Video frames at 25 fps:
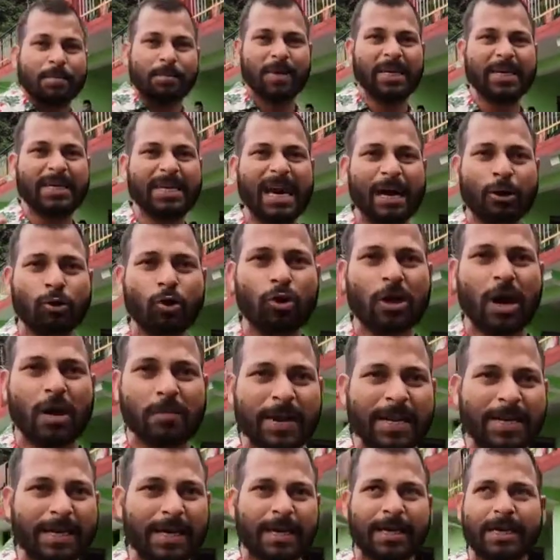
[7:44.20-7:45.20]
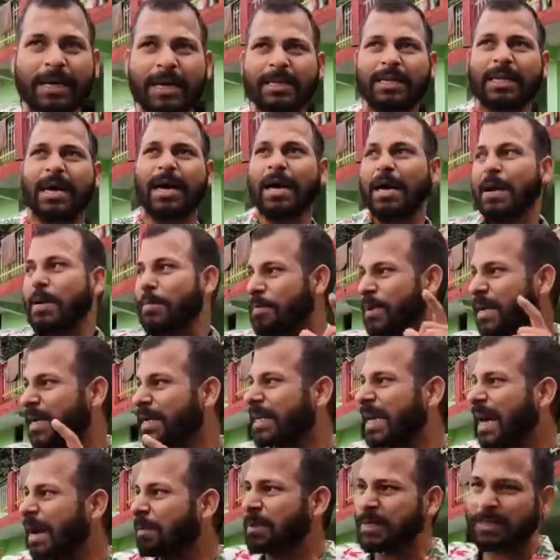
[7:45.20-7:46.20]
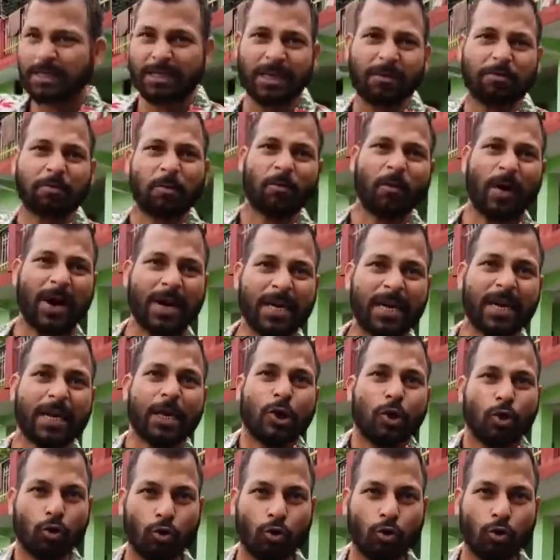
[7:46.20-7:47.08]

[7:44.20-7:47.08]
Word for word: मीडिया को कवर करना था मीडिया भी सिर्फ वहीं